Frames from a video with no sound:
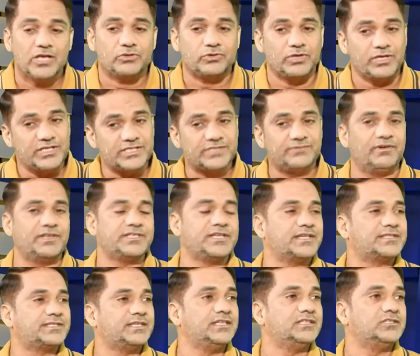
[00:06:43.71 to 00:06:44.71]
तो इस
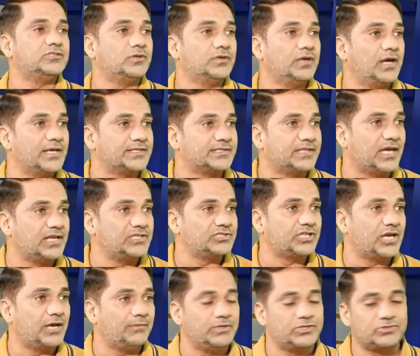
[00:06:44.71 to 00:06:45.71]
वजह से जो अजलान
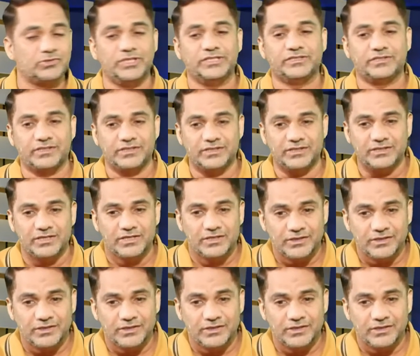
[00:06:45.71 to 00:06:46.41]
शाह में जो इतनी